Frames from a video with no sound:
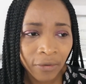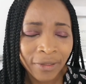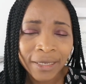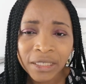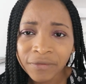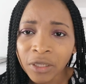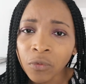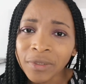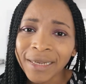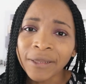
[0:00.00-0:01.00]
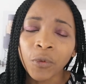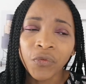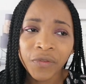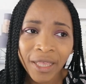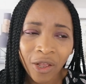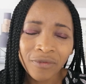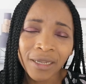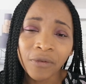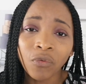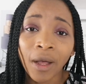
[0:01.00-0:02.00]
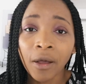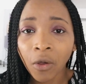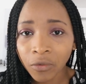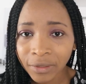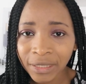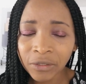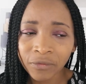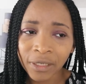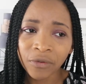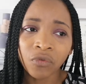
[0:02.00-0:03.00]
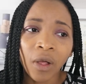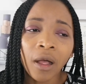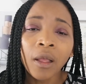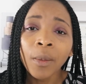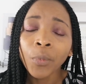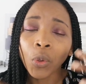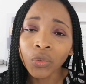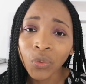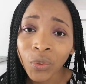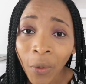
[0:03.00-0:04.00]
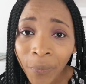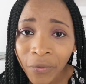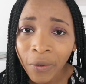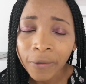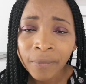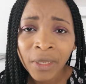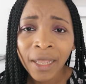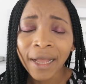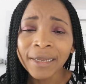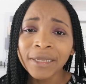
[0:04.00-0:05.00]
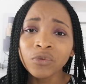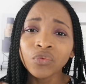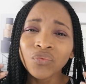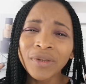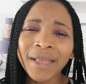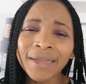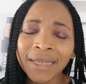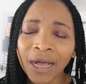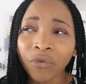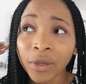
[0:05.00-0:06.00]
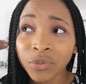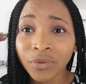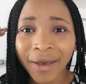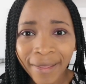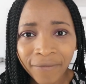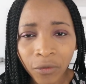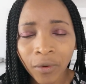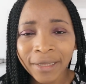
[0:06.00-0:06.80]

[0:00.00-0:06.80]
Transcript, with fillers: une activité dont vous allez être fier, que vous allez voir grandir, que vous allez voir prendre de l'ampleur. Allez où vous voulez aller, avoir ce rêve dans